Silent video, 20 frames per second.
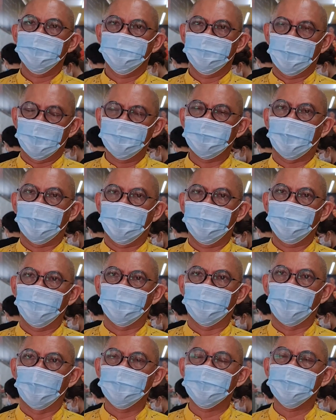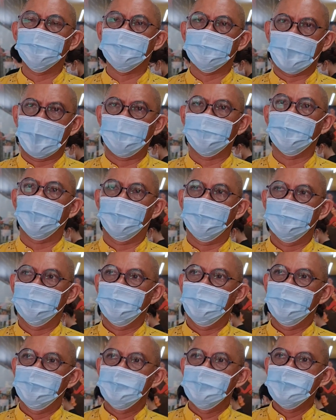vẫn phải phục vụ chứ sao giờ.
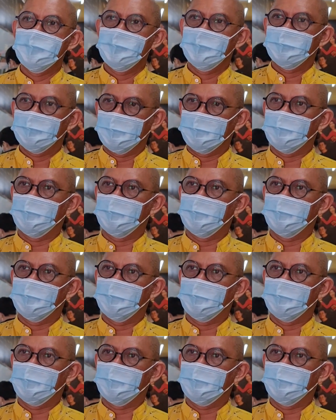Cho